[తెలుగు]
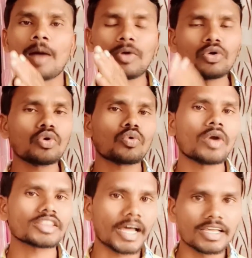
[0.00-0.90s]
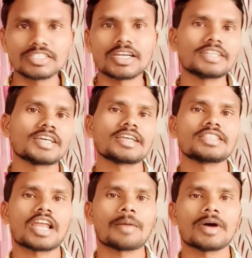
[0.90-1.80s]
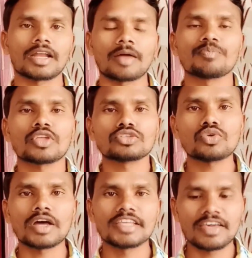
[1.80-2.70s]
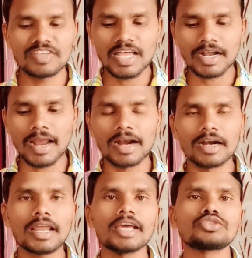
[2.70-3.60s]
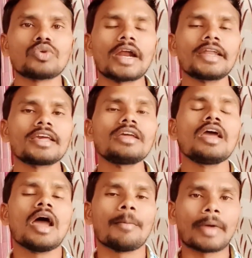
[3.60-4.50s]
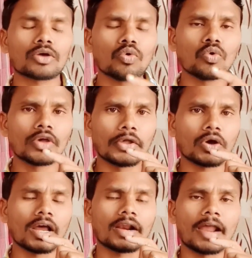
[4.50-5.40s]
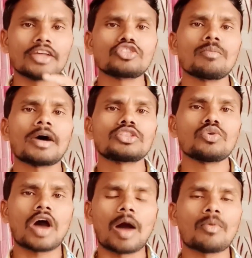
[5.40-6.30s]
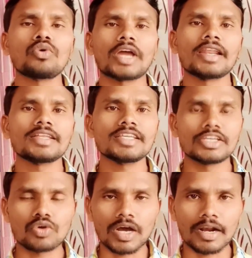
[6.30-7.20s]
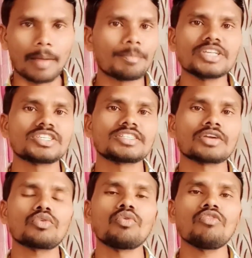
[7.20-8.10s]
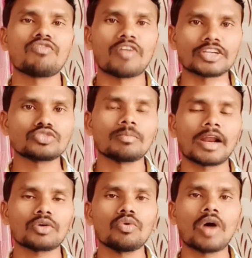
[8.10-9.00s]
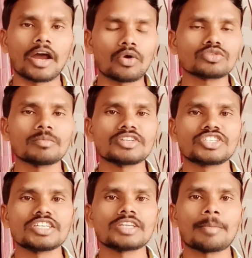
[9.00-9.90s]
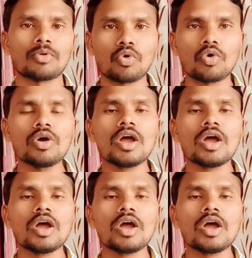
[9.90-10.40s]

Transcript: అమౌంట్ను కూడా తగ్గించడం జరిగిందన్నమాట సో అది ఏ విధంగా అంటే చూడండి మనకు ఈ యొక్క రైతు బంధు అమౌంట్ అనేది ఈ యొక్క రబ్బీ సీజన్కు ఫస్ట్ మనకు అనౌన్స్మెంట్ చేసినప్పుడు